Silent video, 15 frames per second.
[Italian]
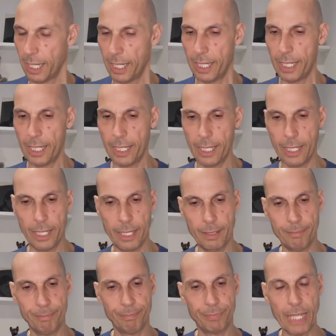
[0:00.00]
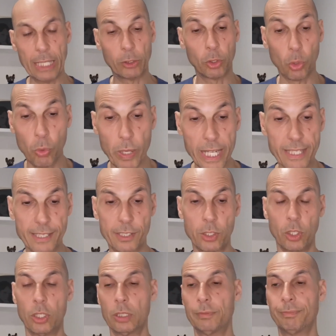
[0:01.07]
Eh, detto
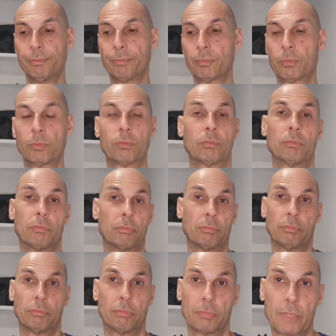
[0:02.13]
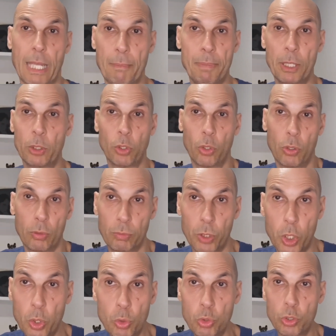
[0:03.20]
questo, capitolo
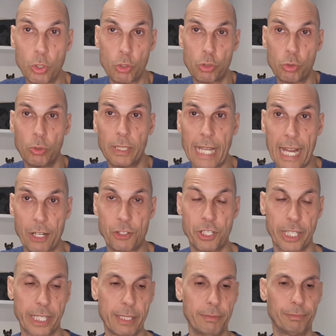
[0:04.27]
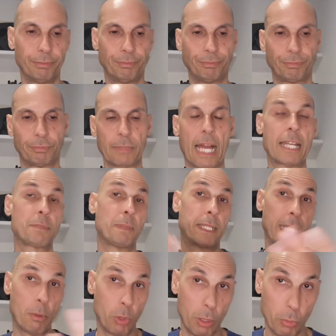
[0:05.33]
chiuso sul nascere,
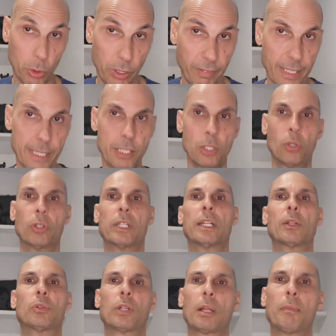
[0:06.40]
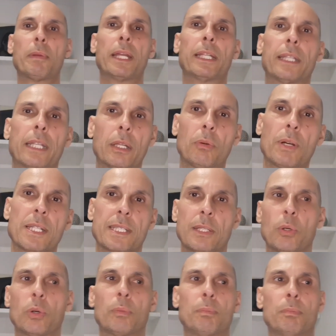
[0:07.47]
aspettiamo le motivazioni naturalmente di
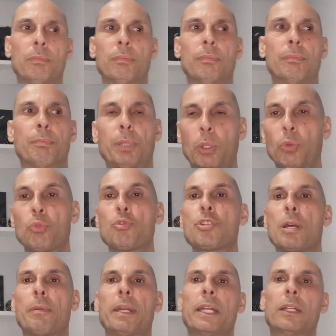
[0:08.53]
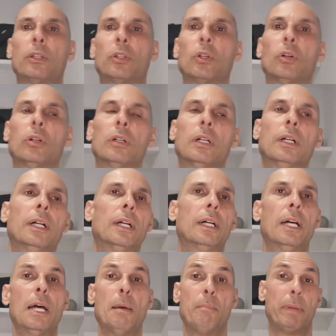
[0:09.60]
questo mh, mm, pronunciamento,
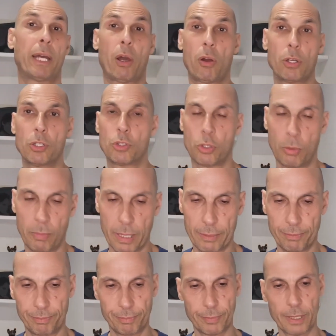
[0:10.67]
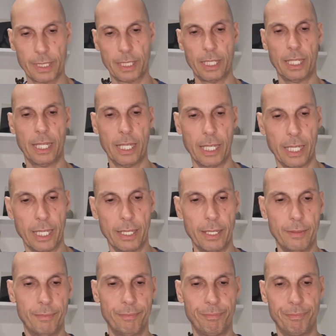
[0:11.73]
però insomma,
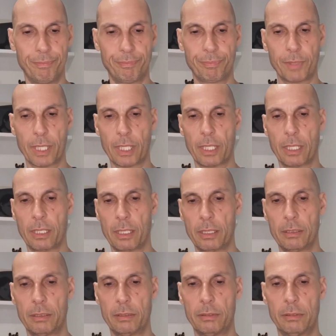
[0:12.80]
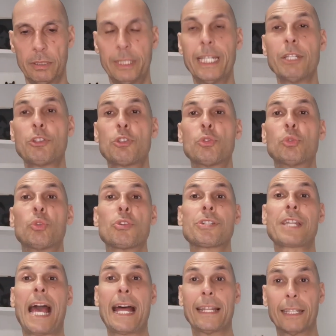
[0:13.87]
eh, nessuno
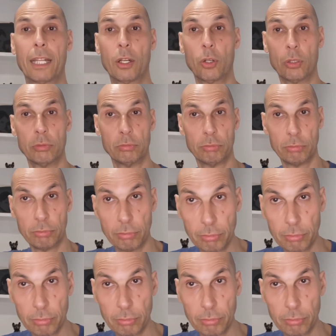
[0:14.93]
scandalo